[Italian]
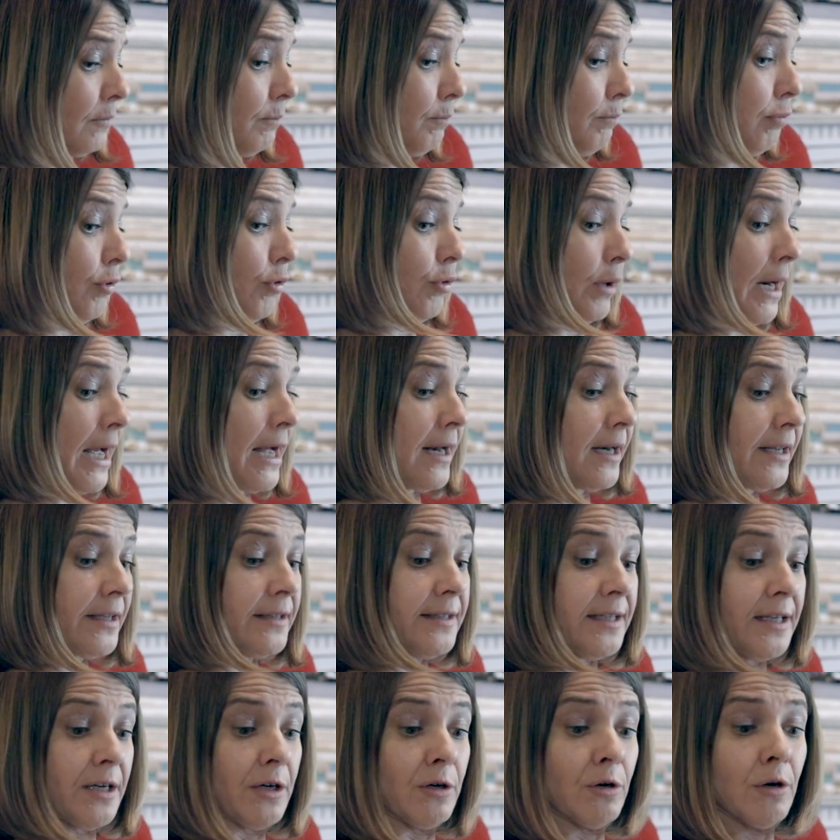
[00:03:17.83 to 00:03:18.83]
Plurale
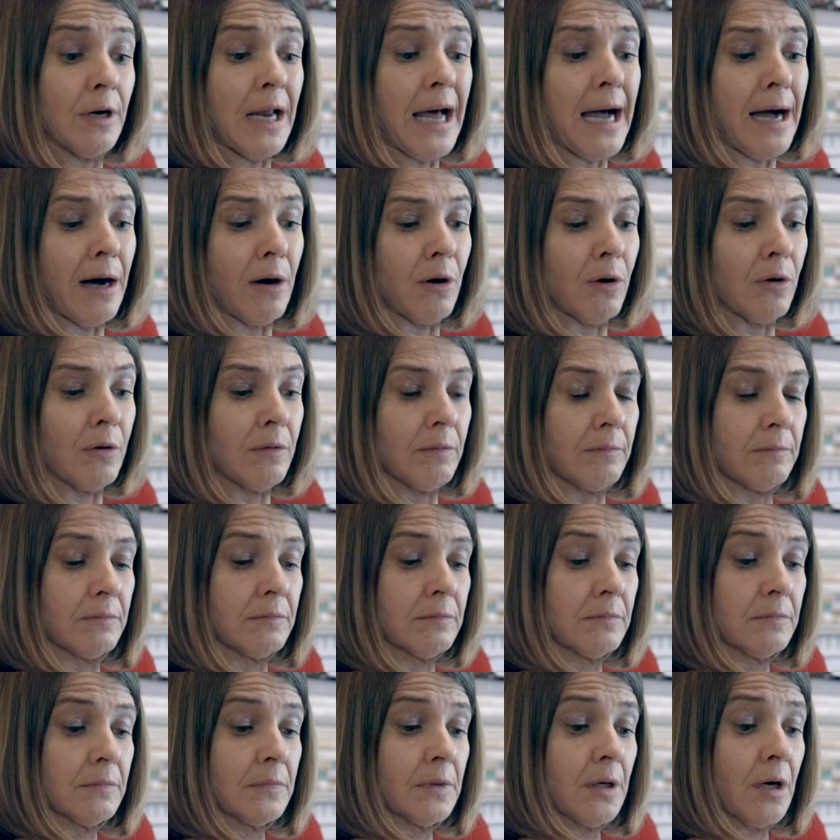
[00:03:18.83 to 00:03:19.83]
di eolao.
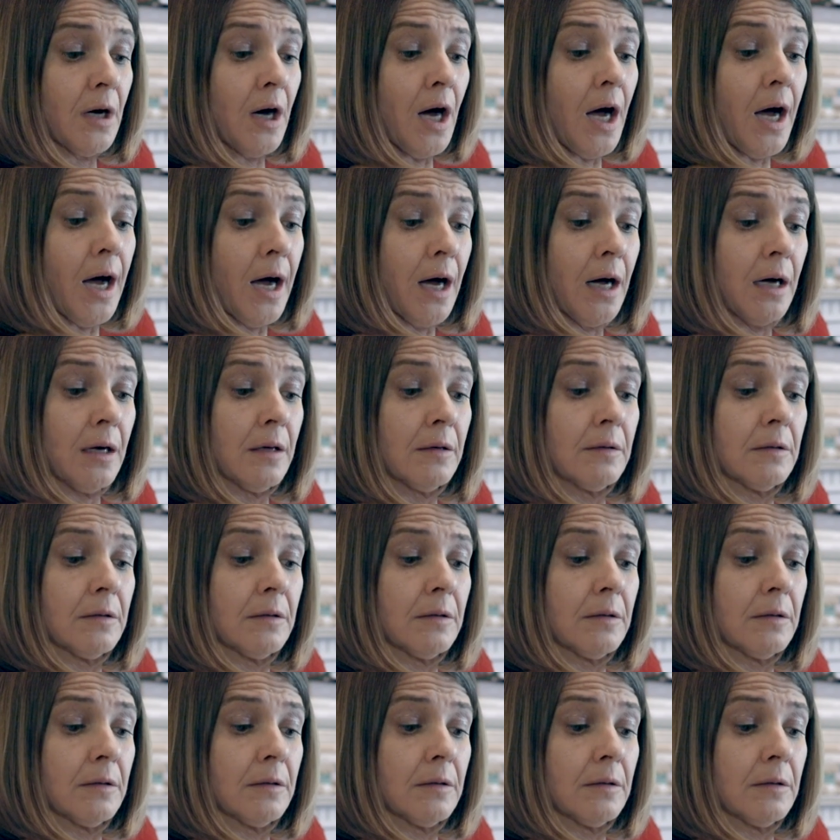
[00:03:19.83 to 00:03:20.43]
Ah,